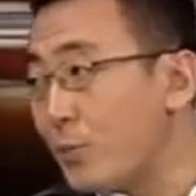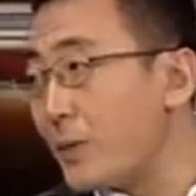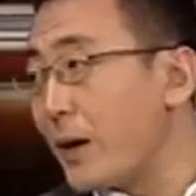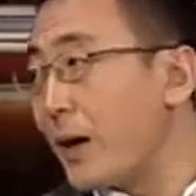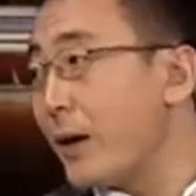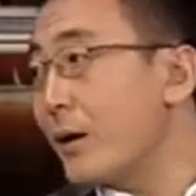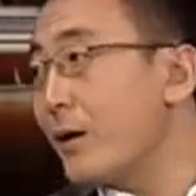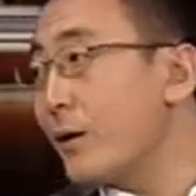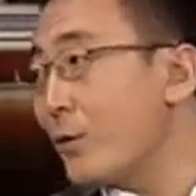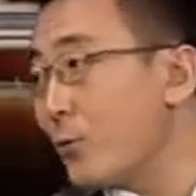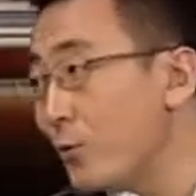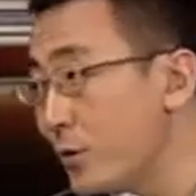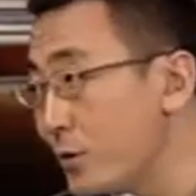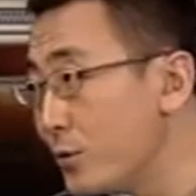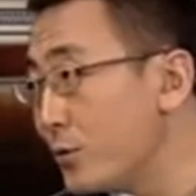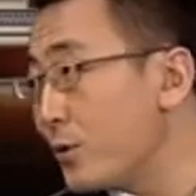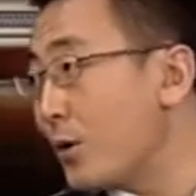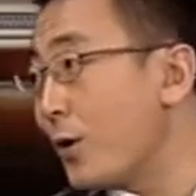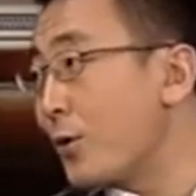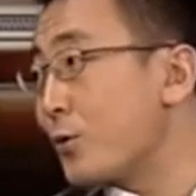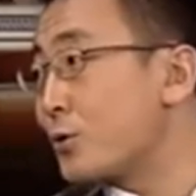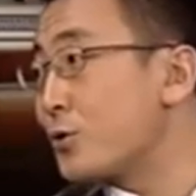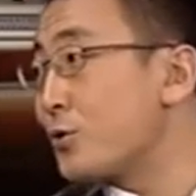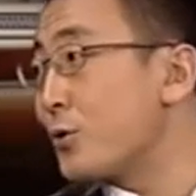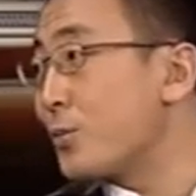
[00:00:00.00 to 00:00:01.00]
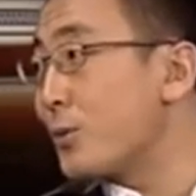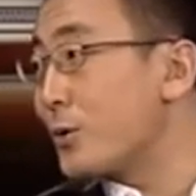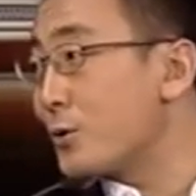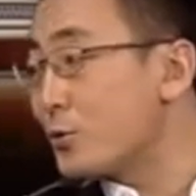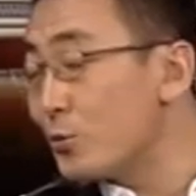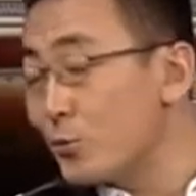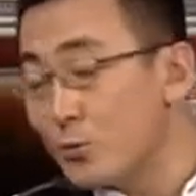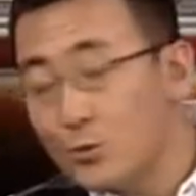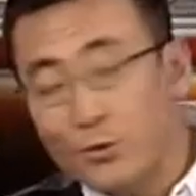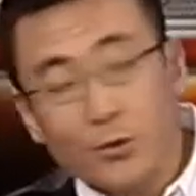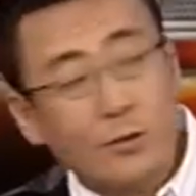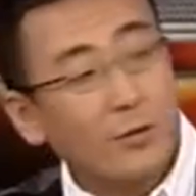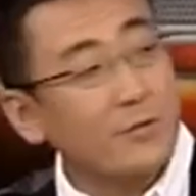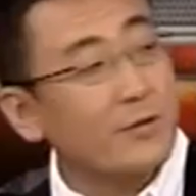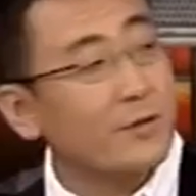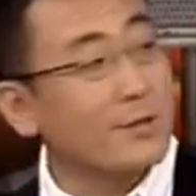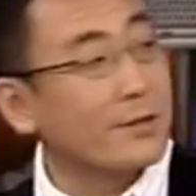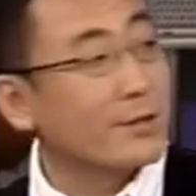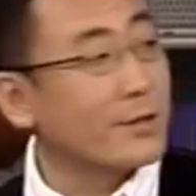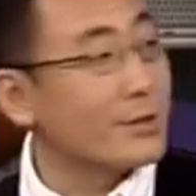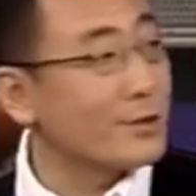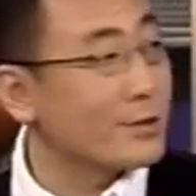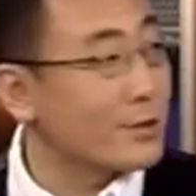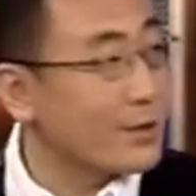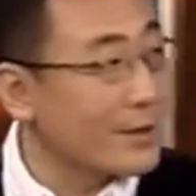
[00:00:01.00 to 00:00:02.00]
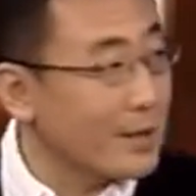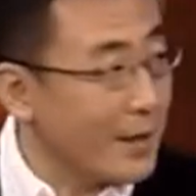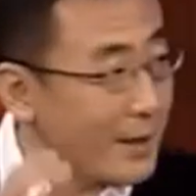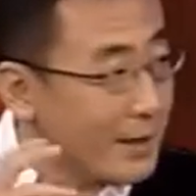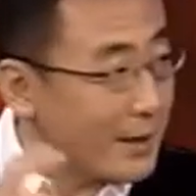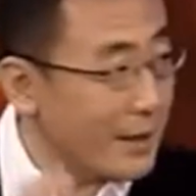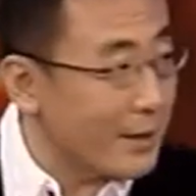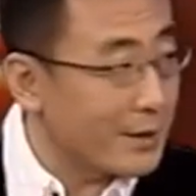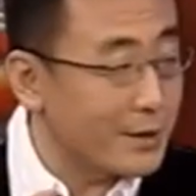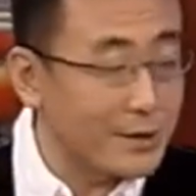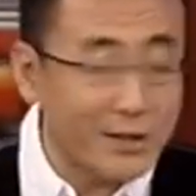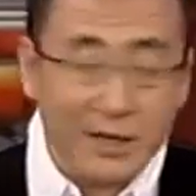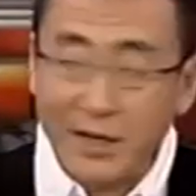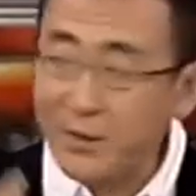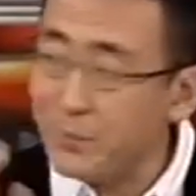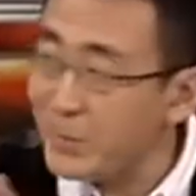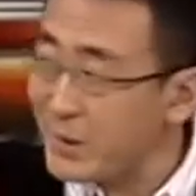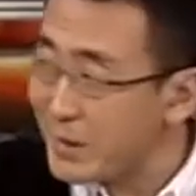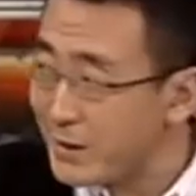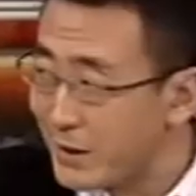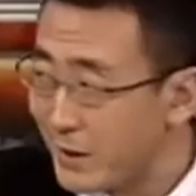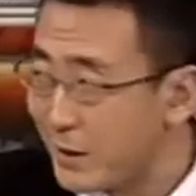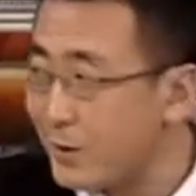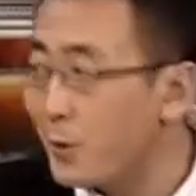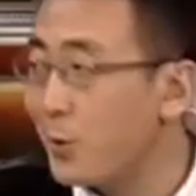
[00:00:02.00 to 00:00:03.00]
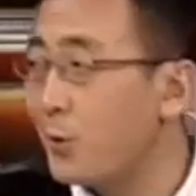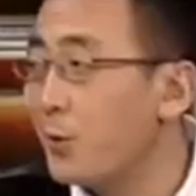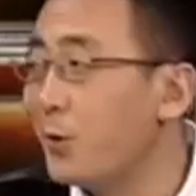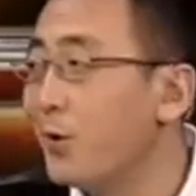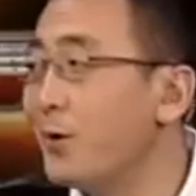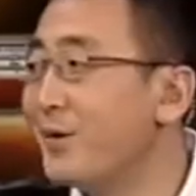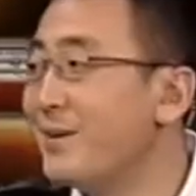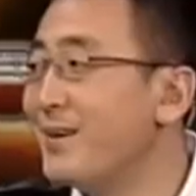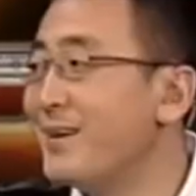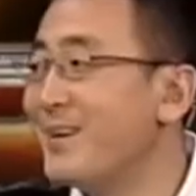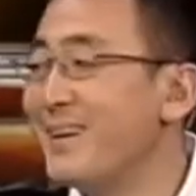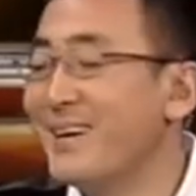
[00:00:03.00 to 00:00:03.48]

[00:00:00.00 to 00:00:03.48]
白了，我就老说嘛，中国的问题是该给的钱没给够。对，